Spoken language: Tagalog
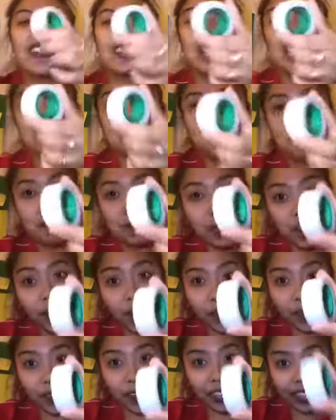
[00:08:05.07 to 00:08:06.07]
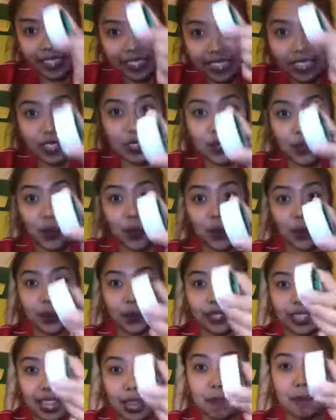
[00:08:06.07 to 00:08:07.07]
tape to, hindi joke.
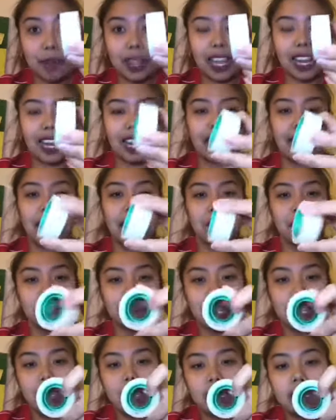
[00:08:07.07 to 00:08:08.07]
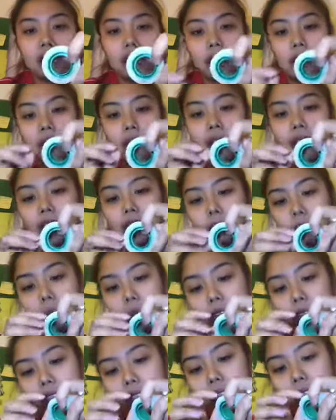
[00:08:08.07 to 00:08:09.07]
Tape talaga. So, ayan,
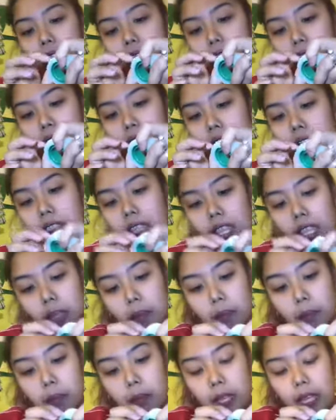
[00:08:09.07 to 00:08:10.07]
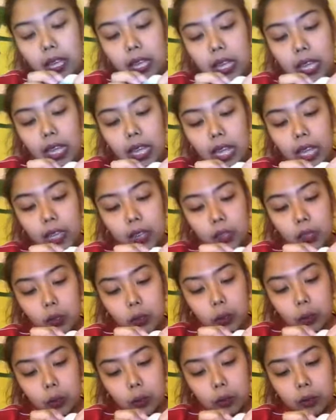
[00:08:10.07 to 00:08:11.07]
makikita niya yung tape.
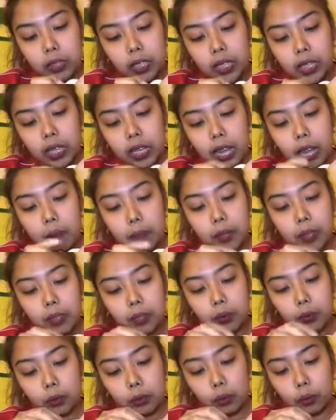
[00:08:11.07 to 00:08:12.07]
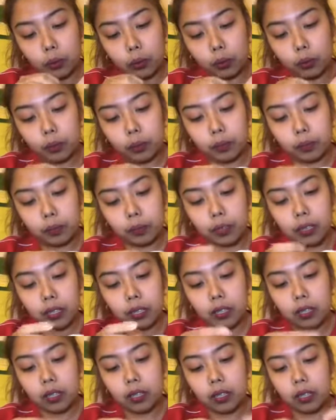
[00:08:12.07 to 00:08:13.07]
Ito, ginagamit ko to.
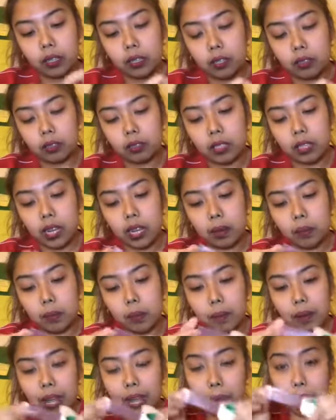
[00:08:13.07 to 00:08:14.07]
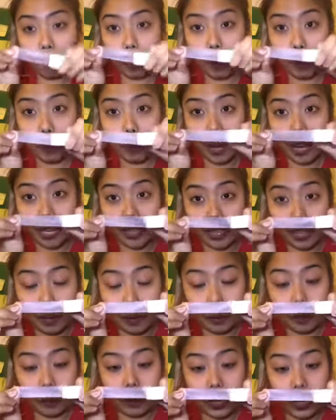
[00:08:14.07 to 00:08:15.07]
Kunyari, may mga ipapakat
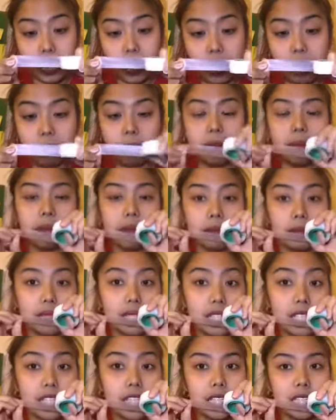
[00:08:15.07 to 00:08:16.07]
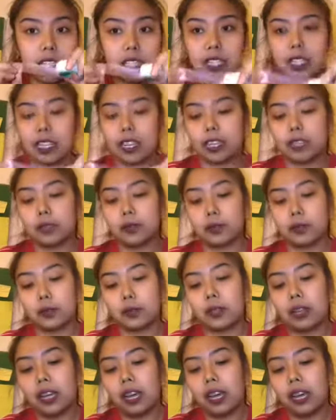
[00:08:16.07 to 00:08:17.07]
ako, ayan. Yun, ginaganon
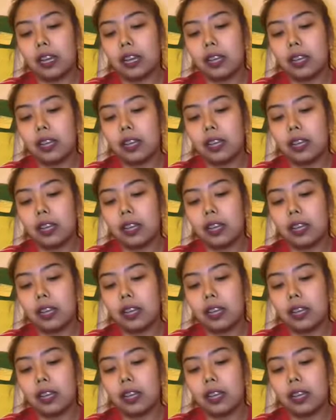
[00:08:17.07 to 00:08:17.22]
ko lang.